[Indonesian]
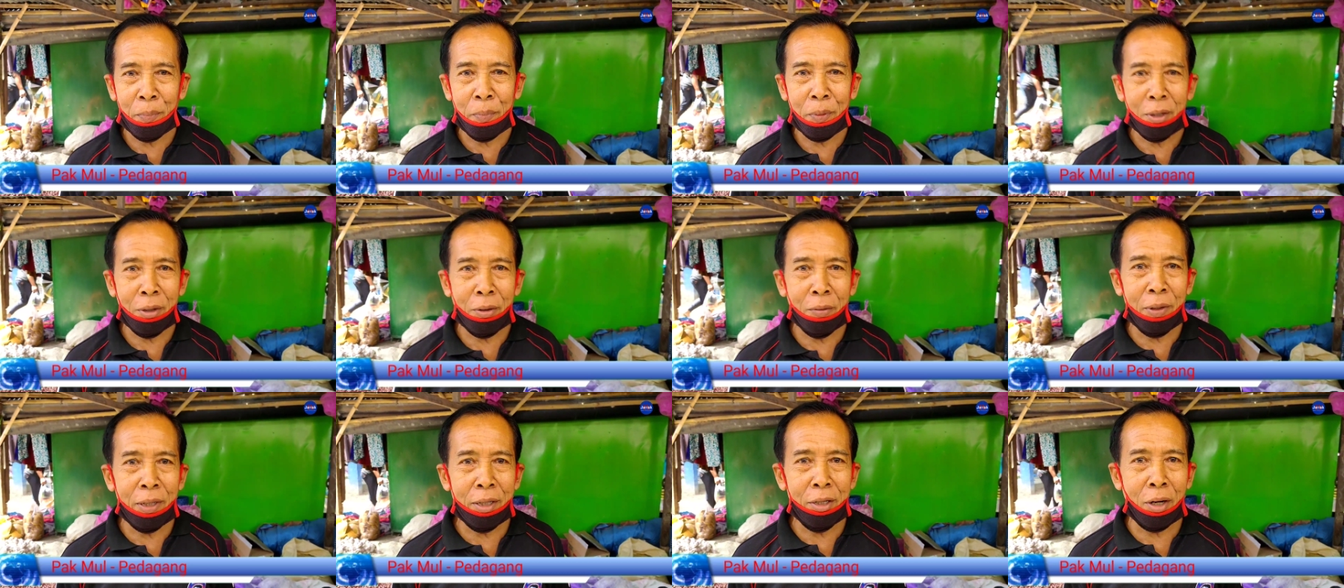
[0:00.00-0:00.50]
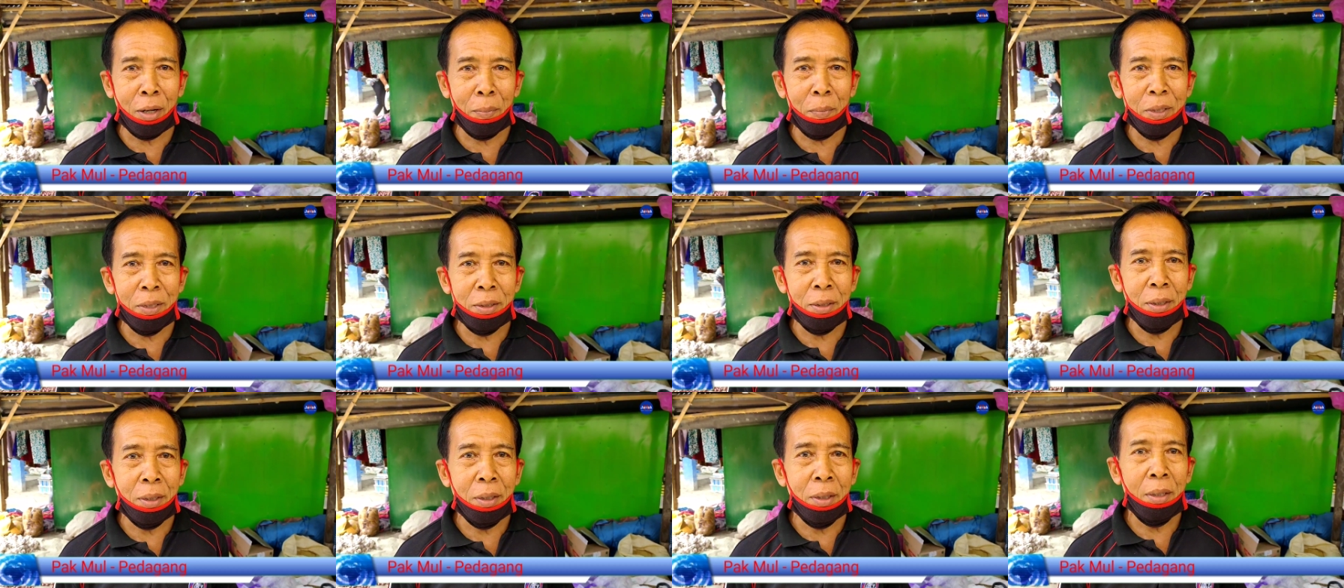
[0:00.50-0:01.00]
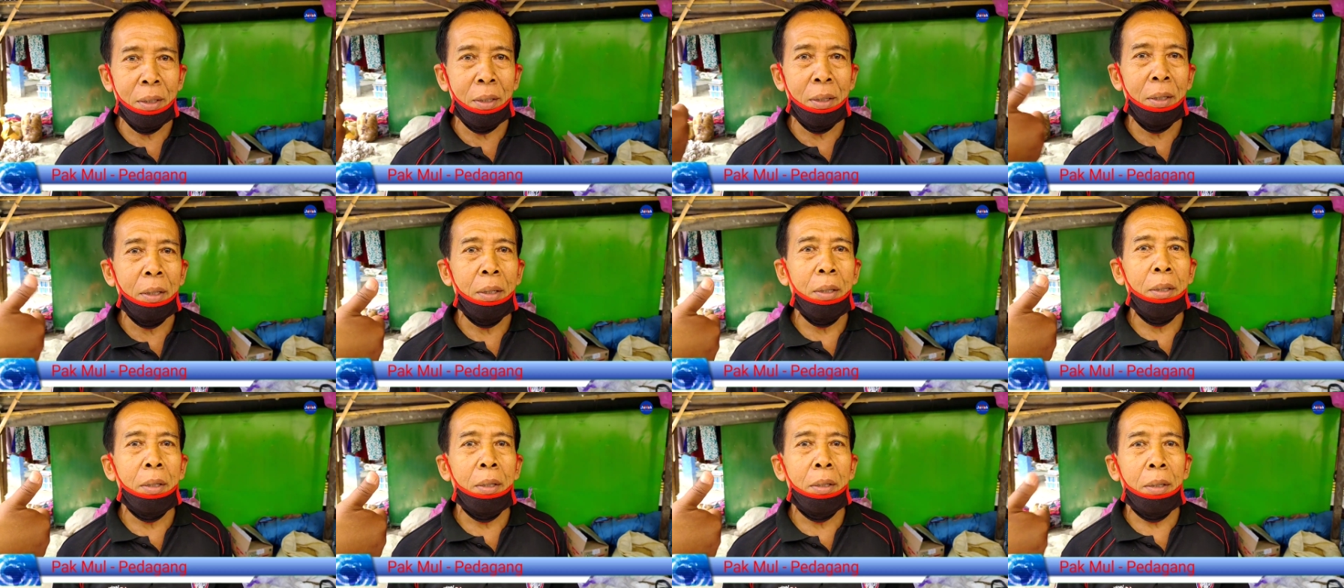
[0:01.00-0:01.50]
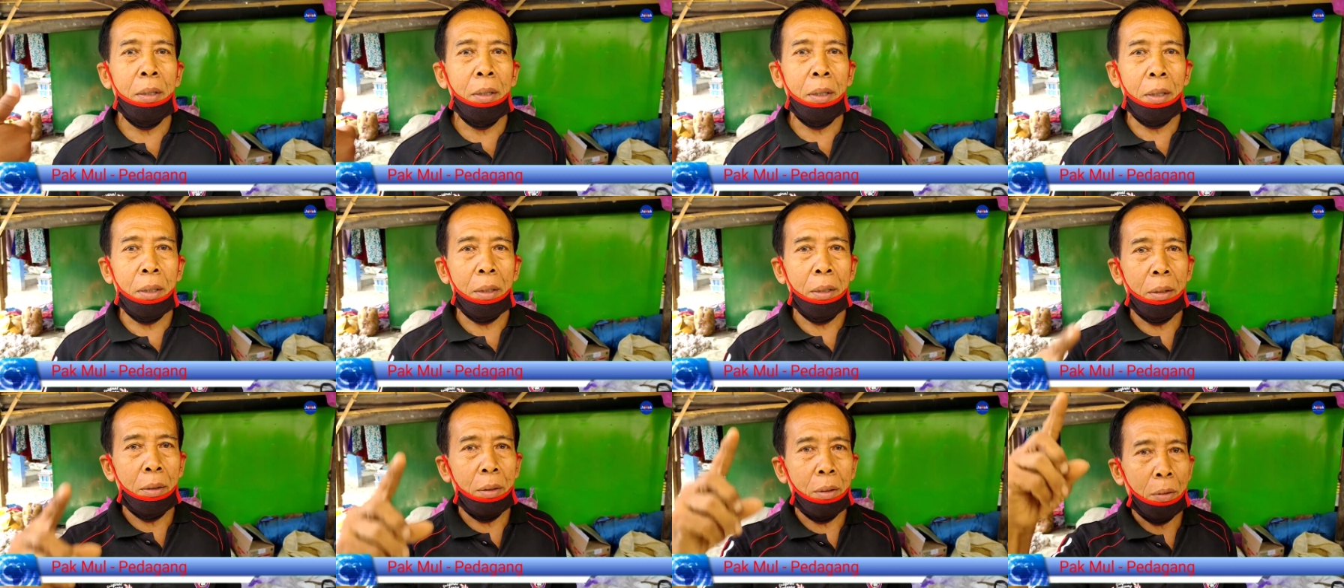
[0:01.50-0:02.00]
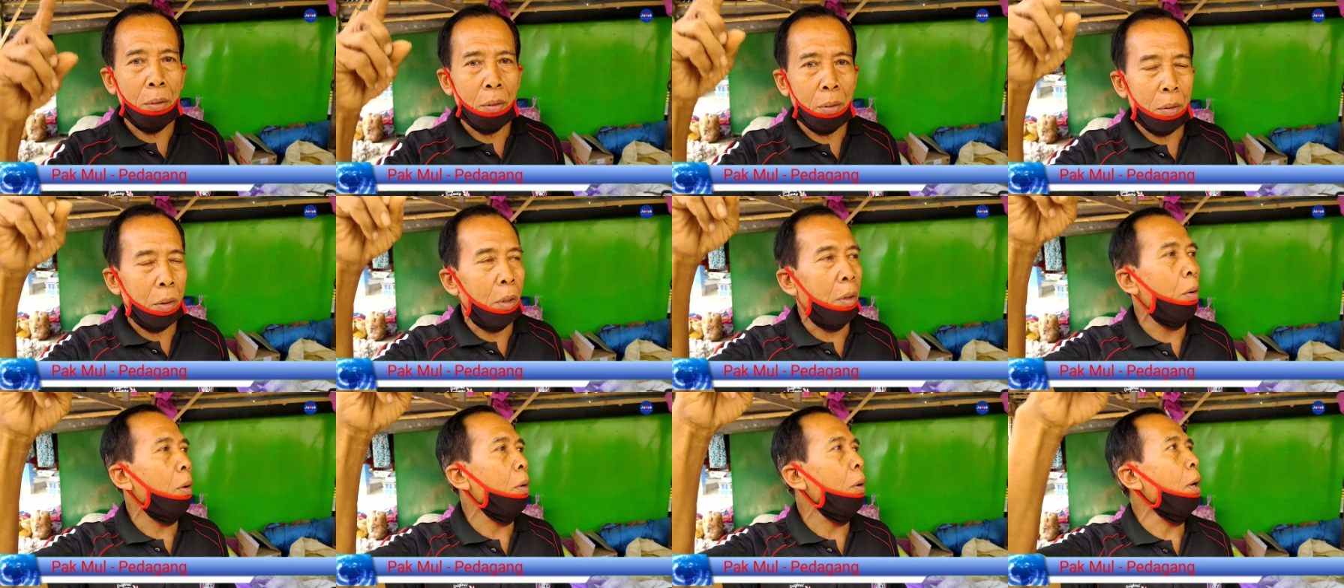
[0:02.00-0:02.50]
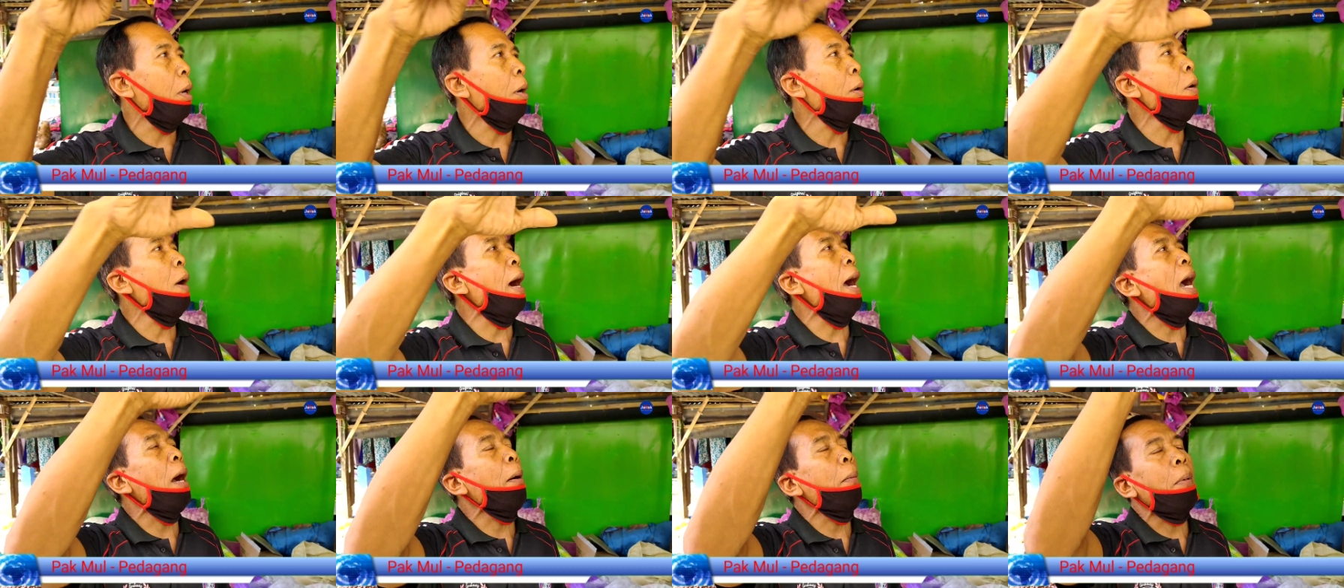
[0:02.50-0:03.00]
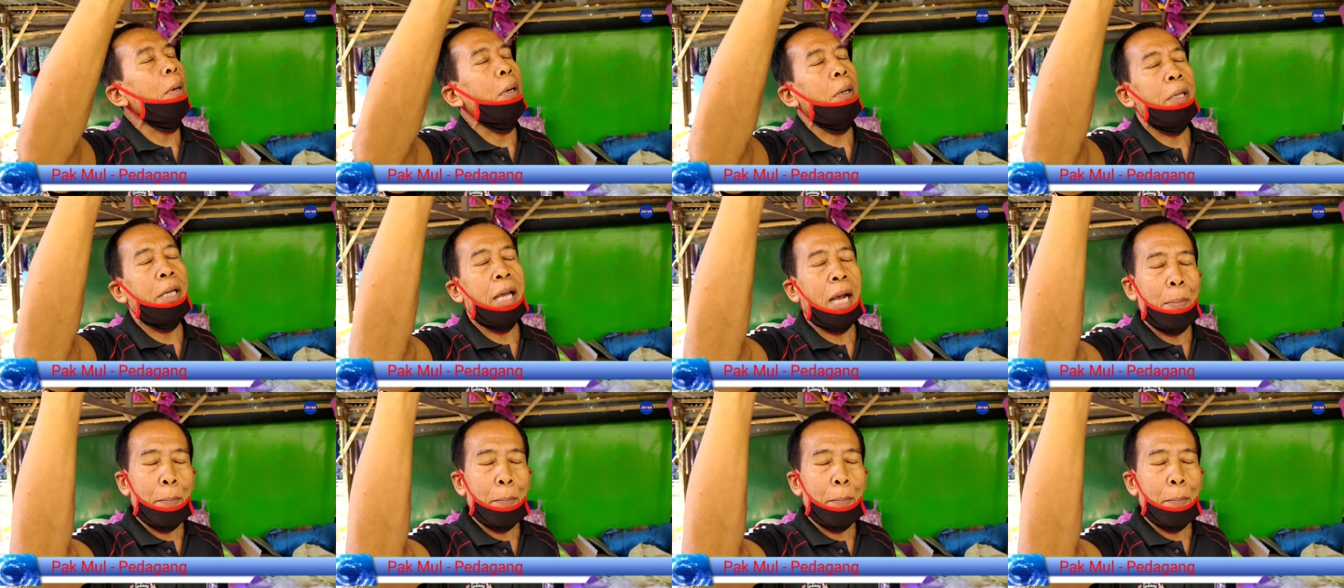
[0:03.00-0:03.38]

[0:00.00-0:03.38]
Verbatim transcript: Kalau kondisi pasar masih seng-seng ini ya, ada harapan nggak dibangun Pak Giri?